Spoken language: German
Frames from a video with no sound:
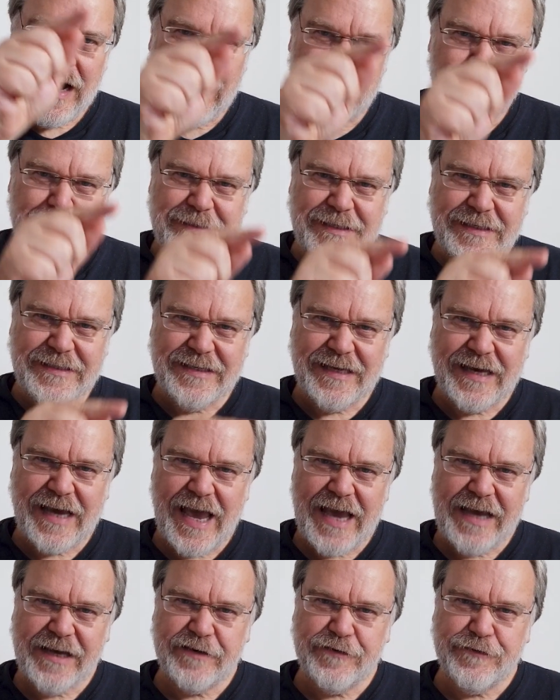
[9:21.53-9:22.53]
aber sie
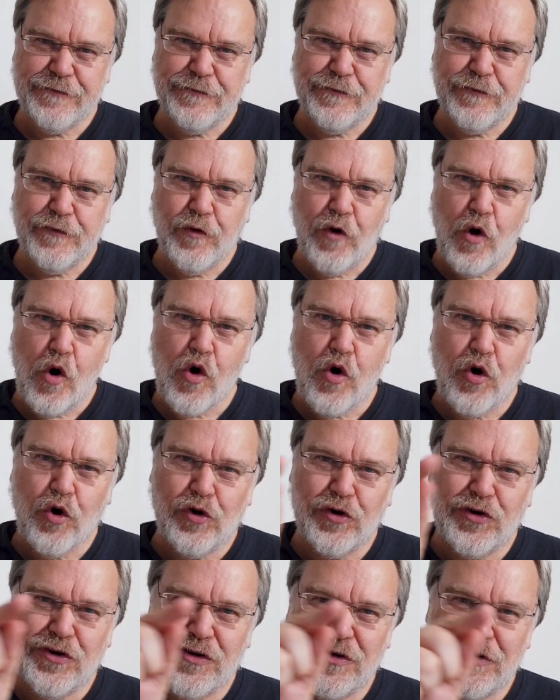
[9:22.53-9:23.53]
trägt
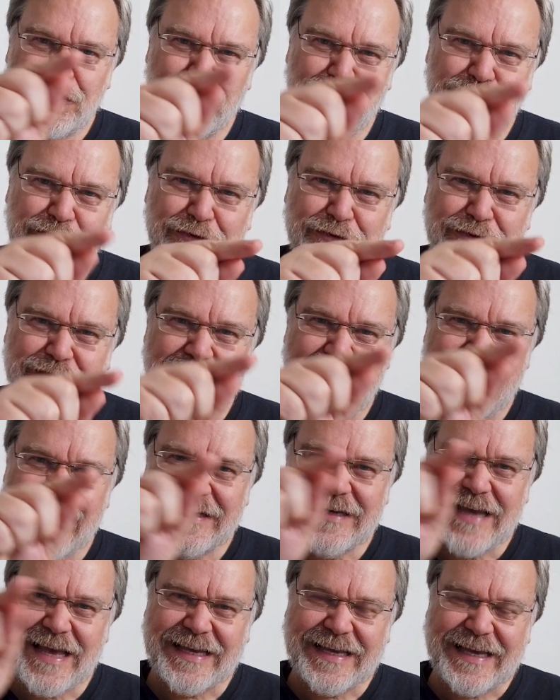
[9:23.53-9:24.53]
Frucht,
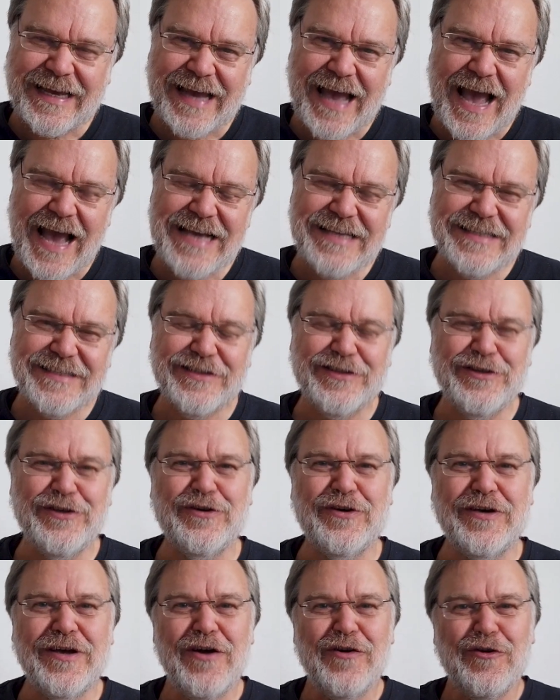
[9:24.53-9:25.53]
sozusagen der Kreis,
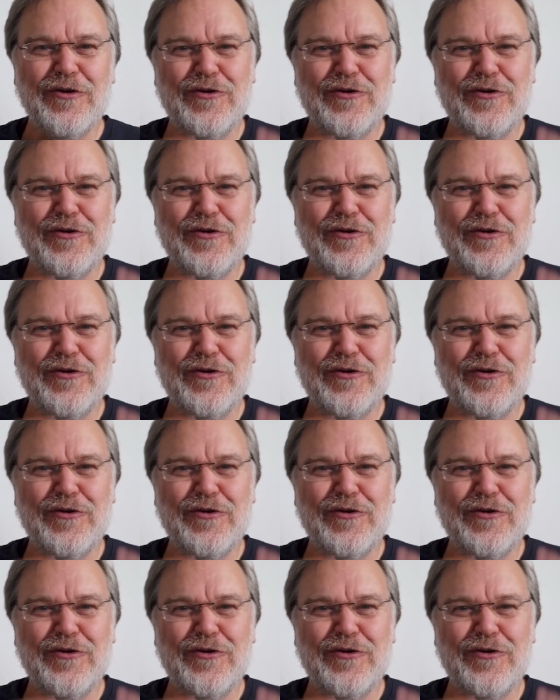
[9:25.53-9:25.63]
die